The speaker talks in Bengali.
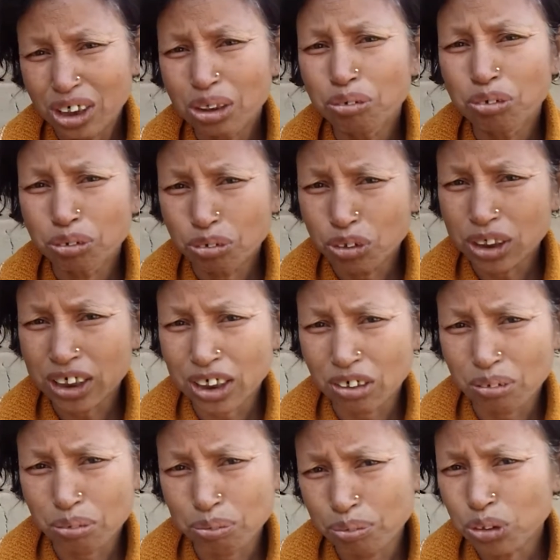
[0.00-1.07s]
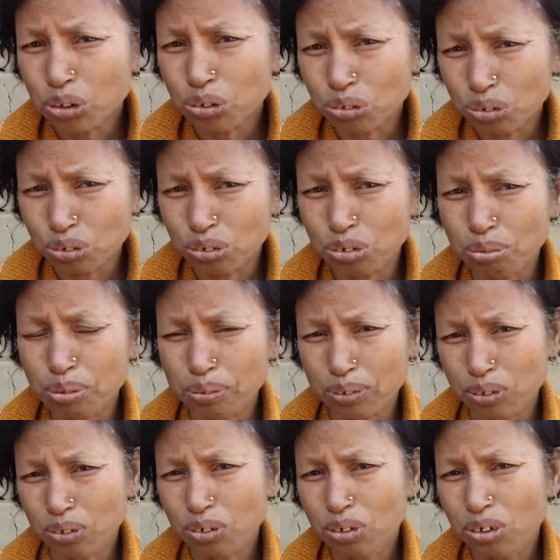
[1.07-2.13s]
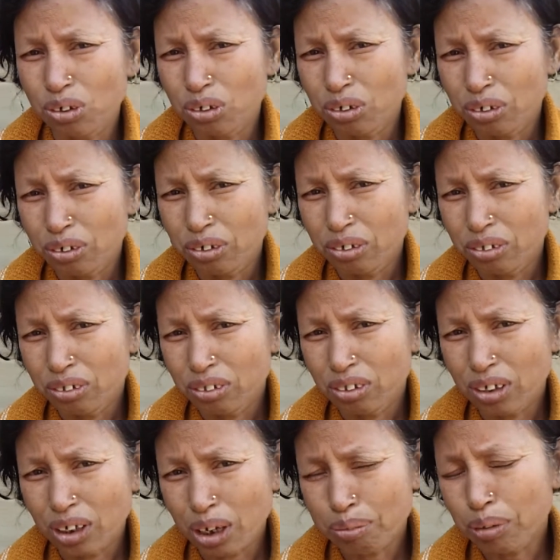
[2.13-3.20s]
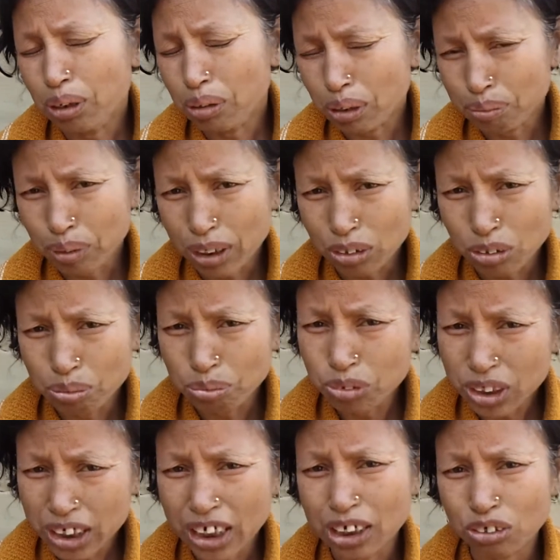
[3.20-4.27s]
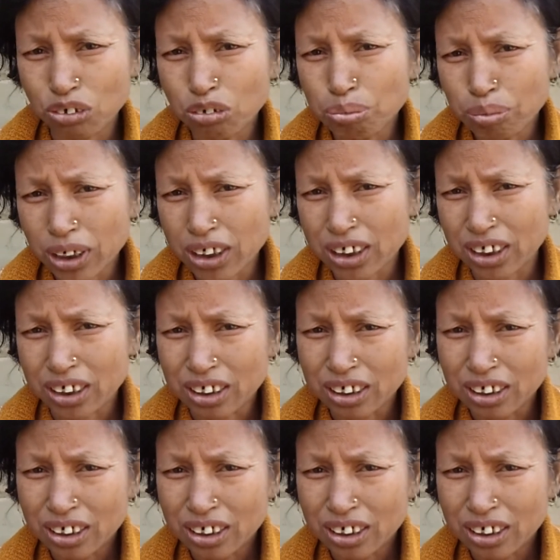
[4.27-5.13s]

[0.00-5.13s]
কেমন চিকিৎসা হ্যাঁ। করেন বয়স্কর তো বাবা আমার মা তো মরে গেলে স্বপ্ন আছে